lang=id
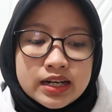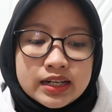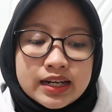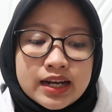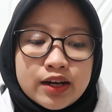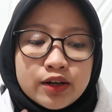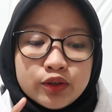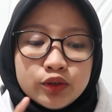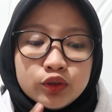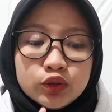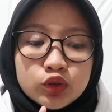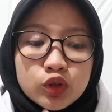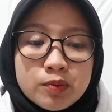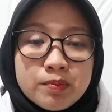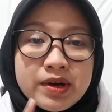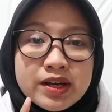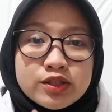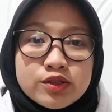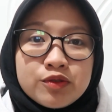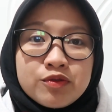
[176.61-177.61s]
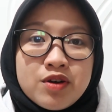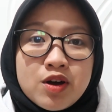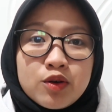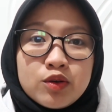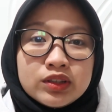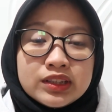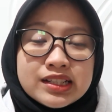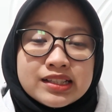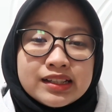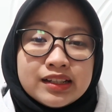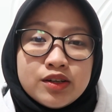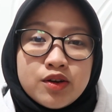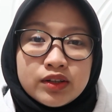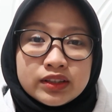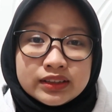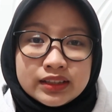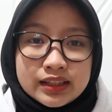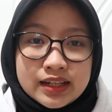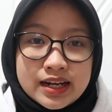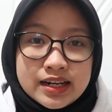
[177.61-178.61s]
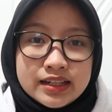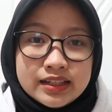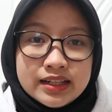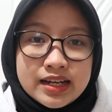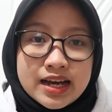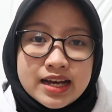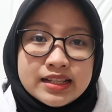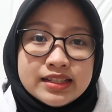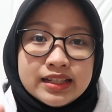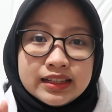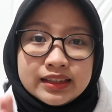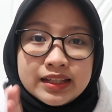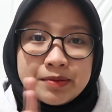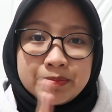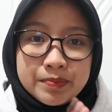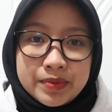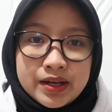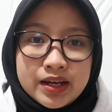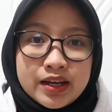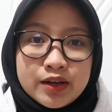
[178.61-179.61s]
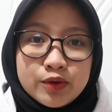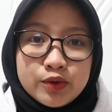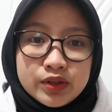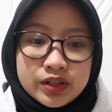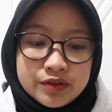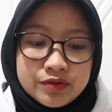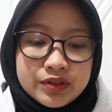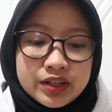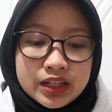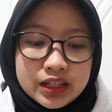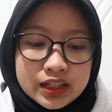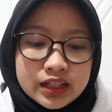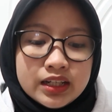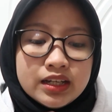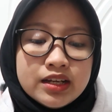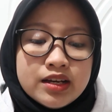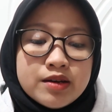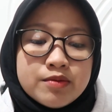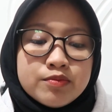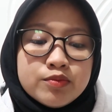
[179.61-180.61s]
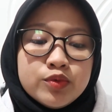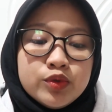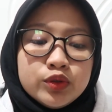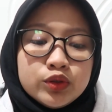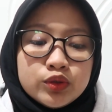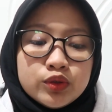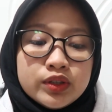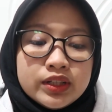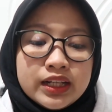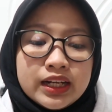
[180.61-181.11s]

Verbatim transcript: Nah, untuk masuk fakultas kedokteran di HJTP Unif ini butuh